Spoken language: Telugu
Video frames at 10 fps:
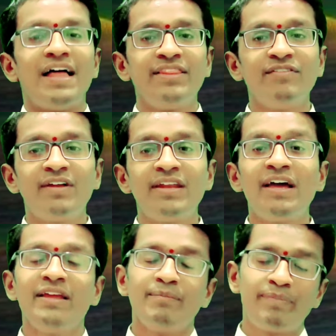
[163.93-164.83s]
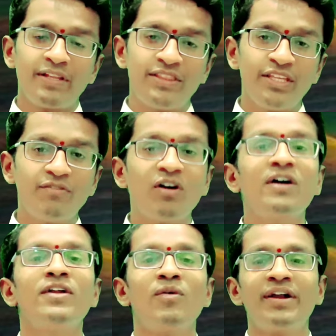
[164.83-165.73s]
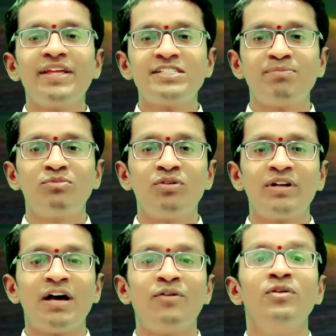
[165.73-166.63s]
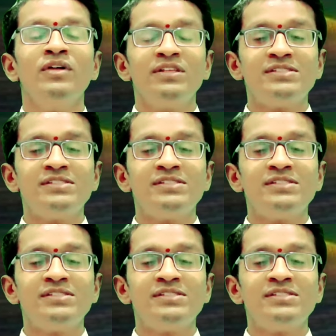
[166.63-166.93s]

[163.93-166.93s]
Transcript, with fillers: అందువలన ప్రతి ఒక్కరు ఒకటే చెప్తుంటారు